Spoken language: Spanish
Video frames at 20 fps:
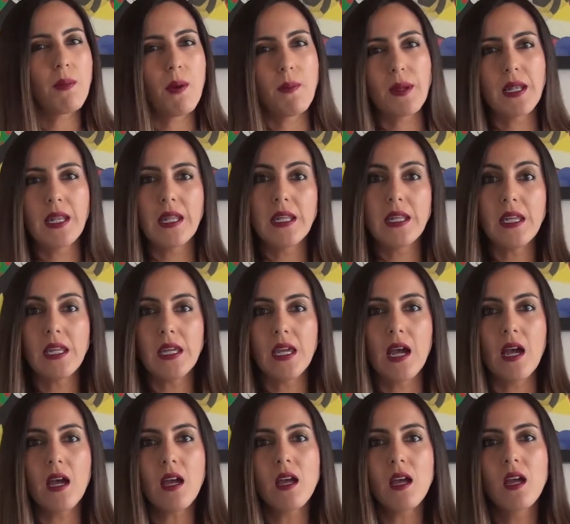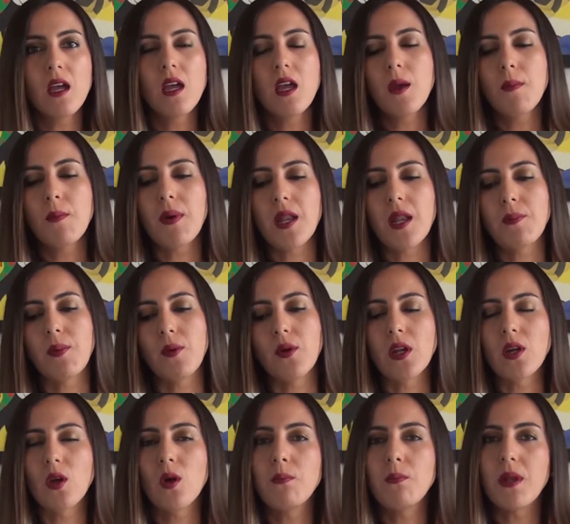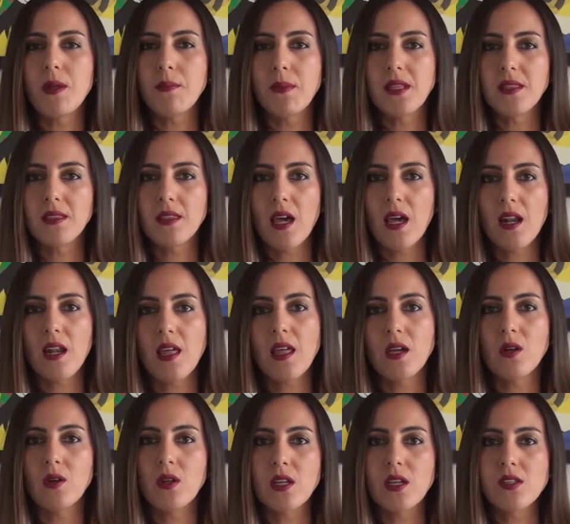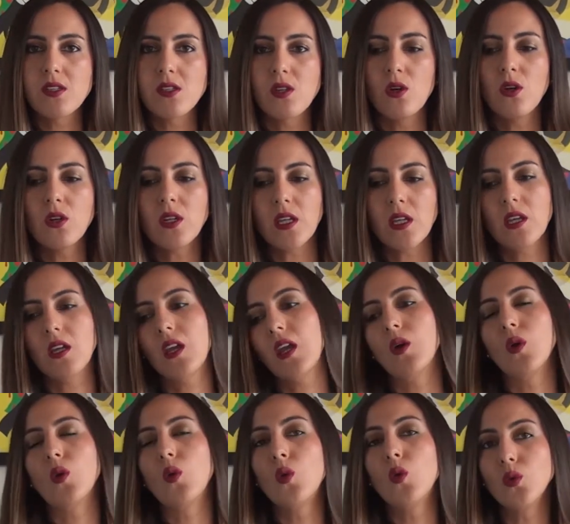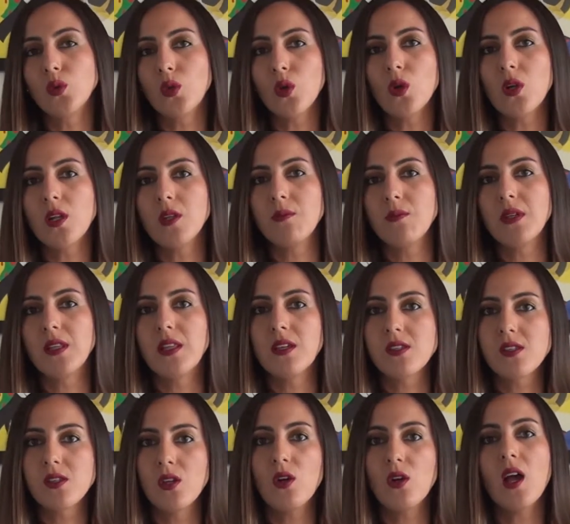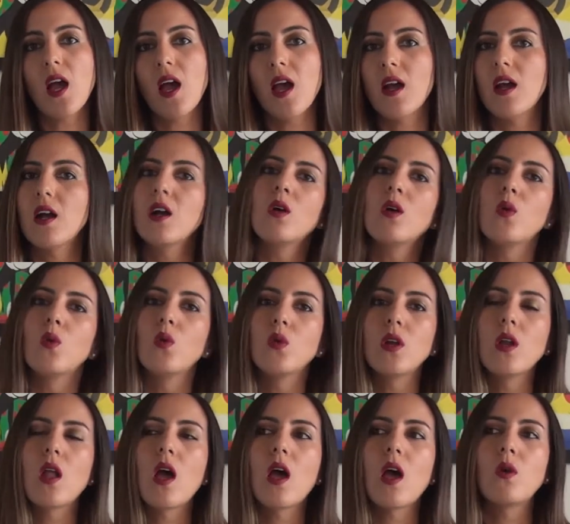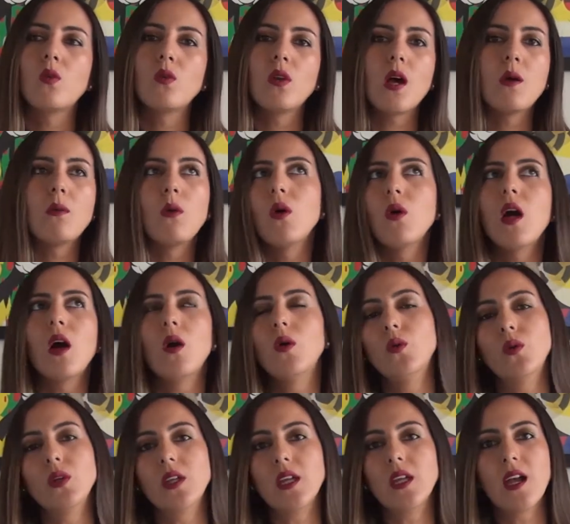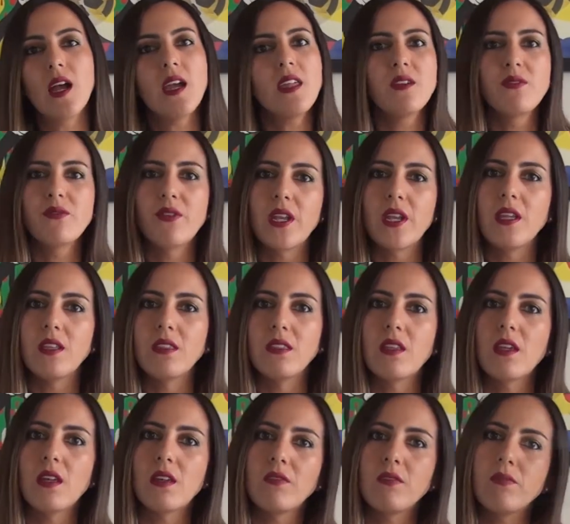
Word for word: papelería para poder complementar la decoración y que junto con la invitación hagan una, boda única y diferente.